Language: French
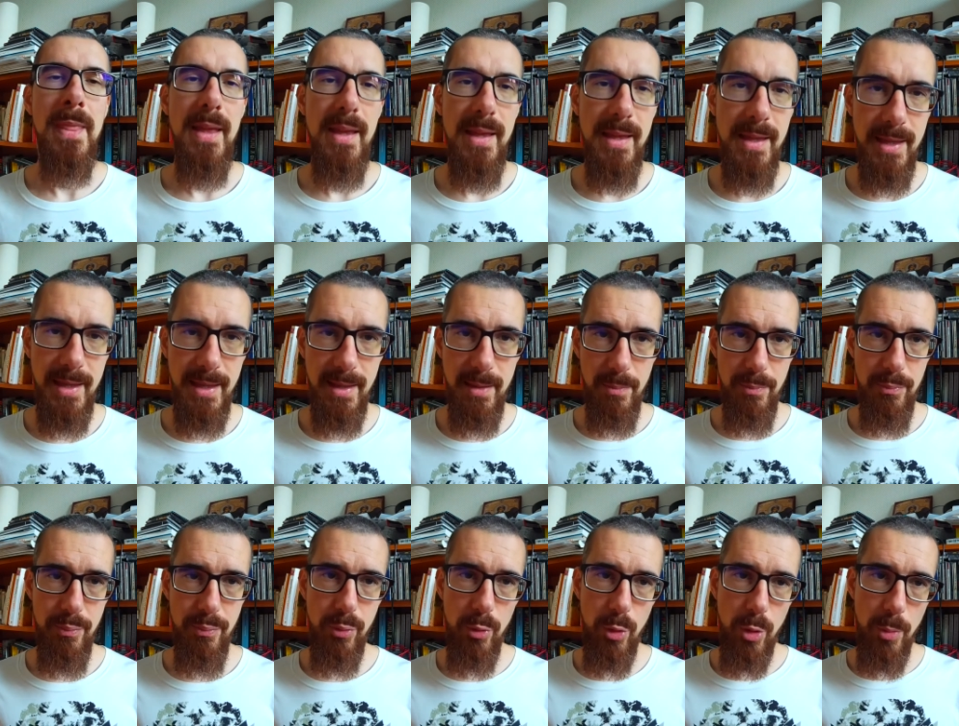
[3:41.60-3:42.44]
Et
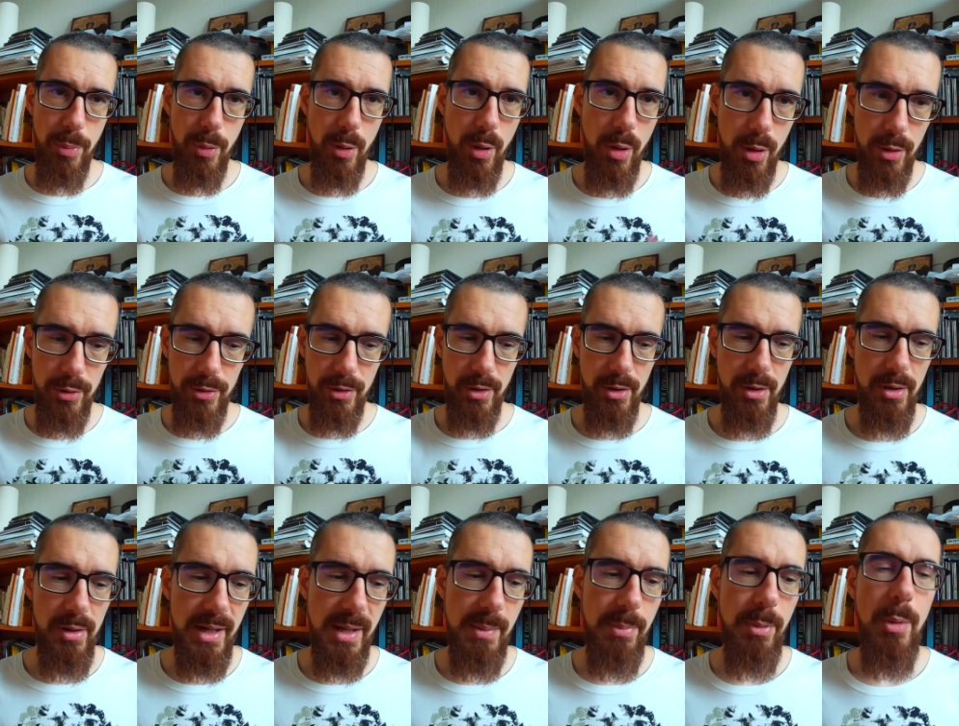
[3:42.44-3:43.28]
pour reprendre euh,
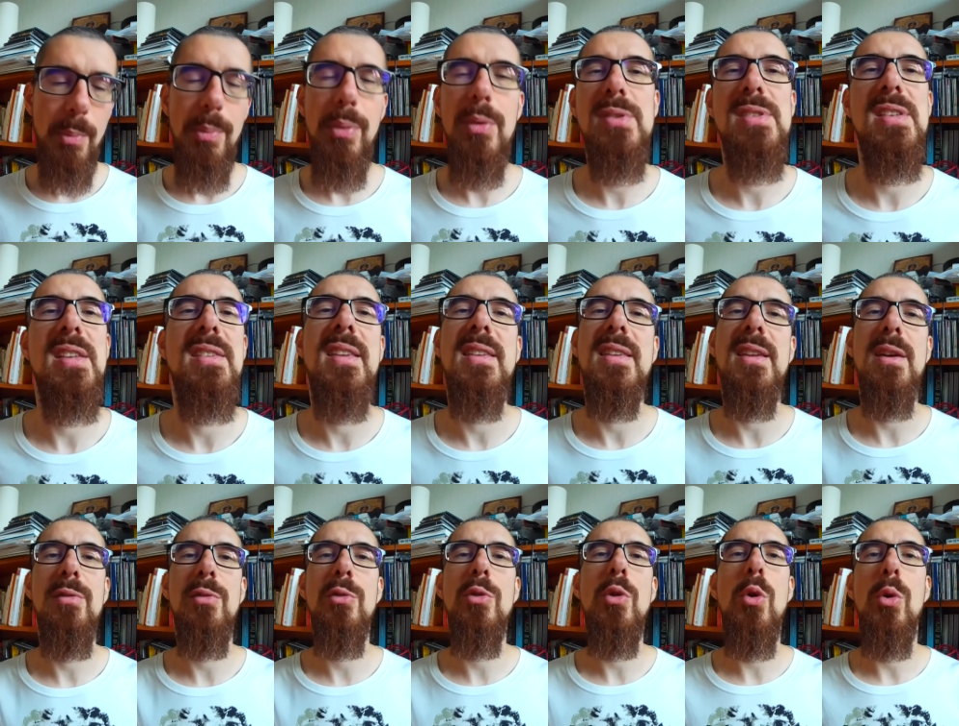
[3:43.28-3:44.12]
les propos de cet
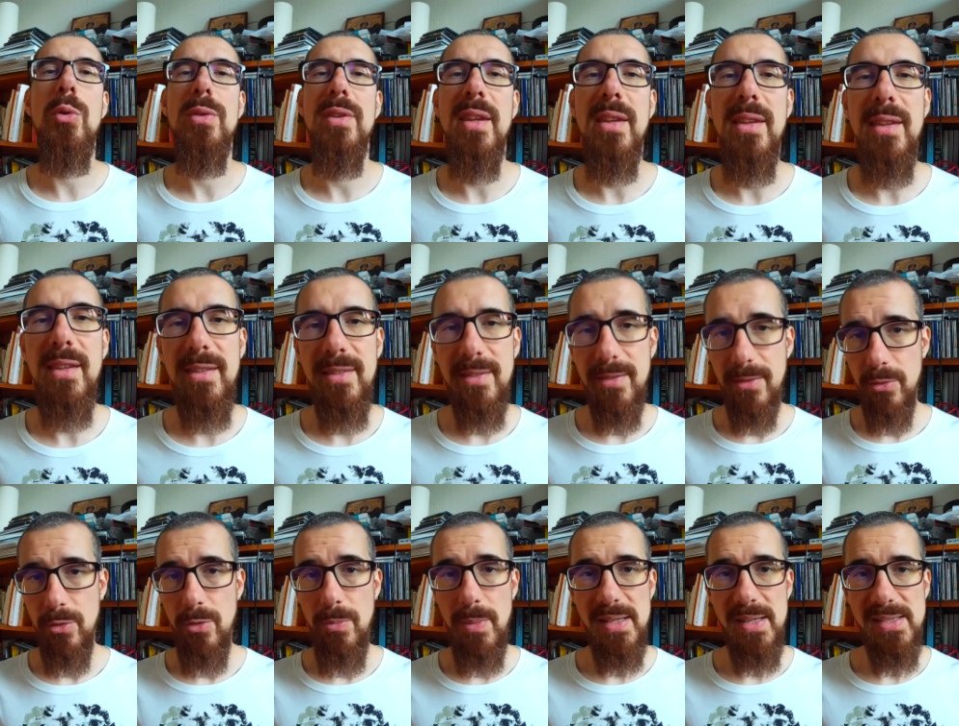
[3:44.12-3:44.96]
intervenant au TEDx
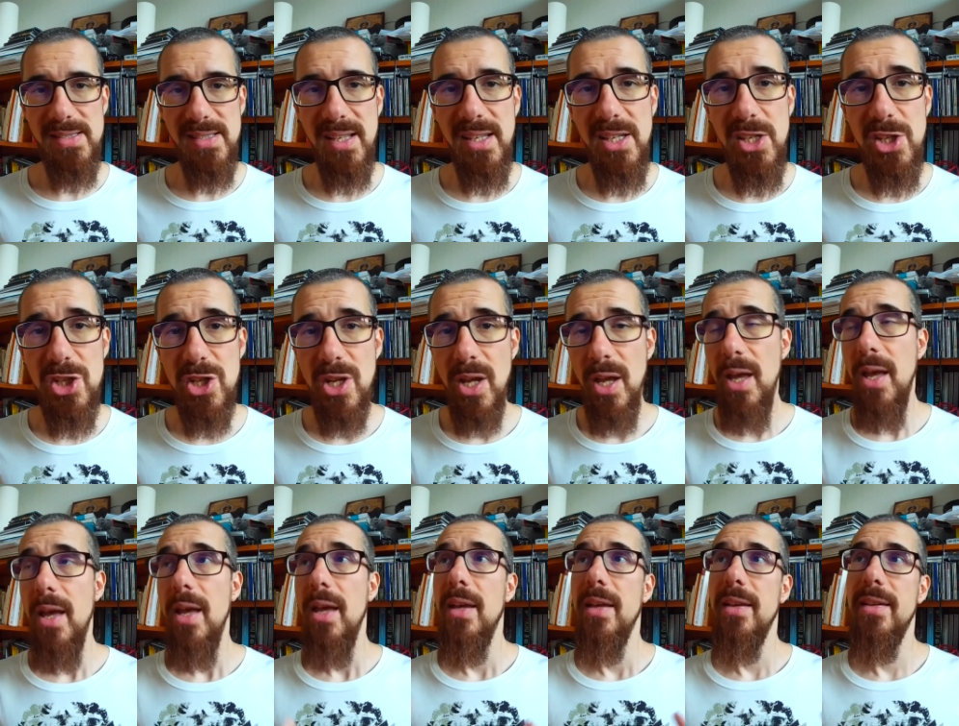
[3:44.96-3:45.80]
de Maastricht,
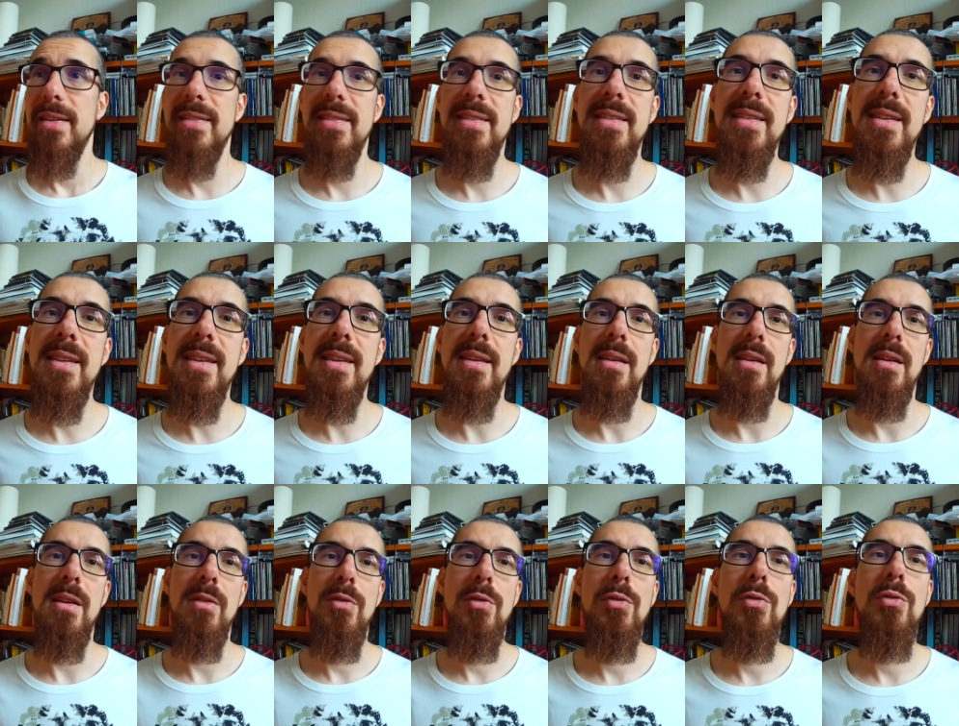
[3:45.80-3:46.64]
si
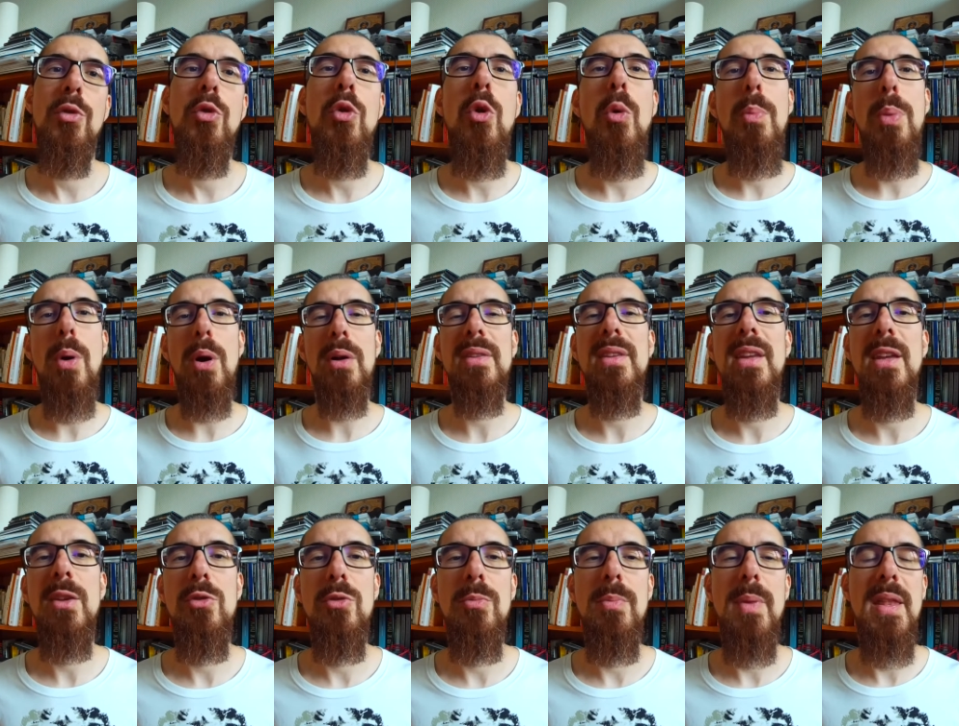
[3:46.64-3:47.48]
vous vous comportez
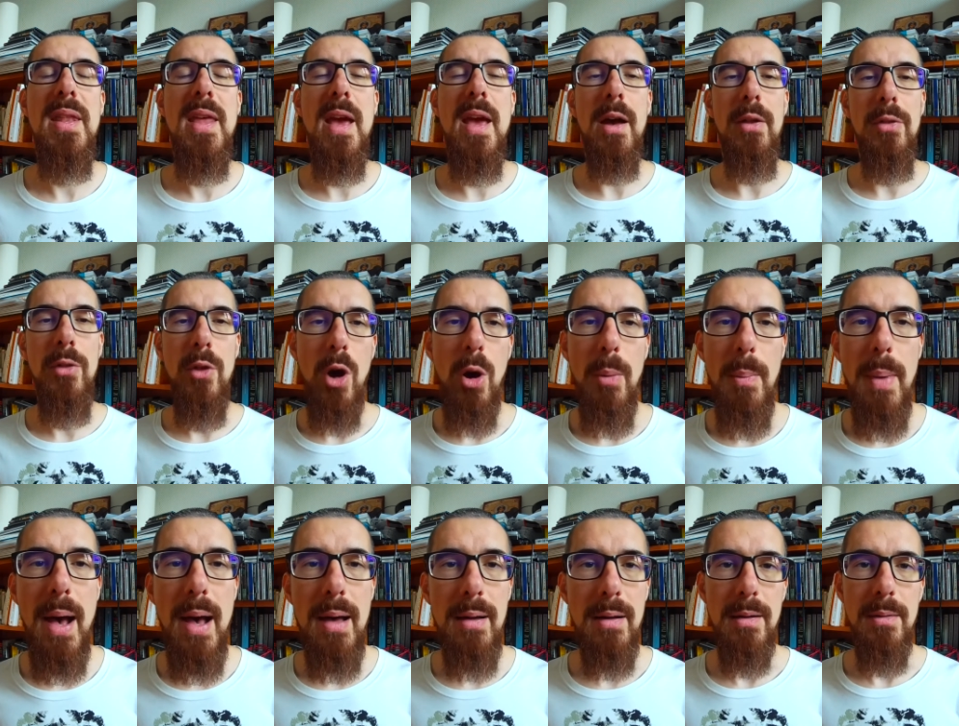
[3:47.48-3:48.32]
d'une manière
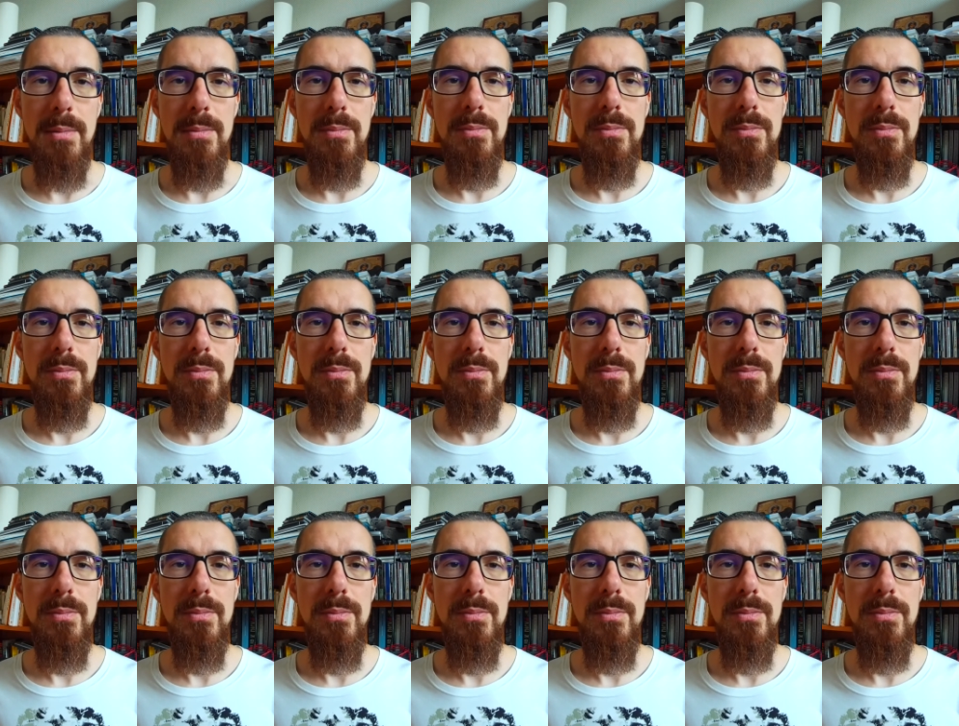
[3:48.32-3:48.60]
normale,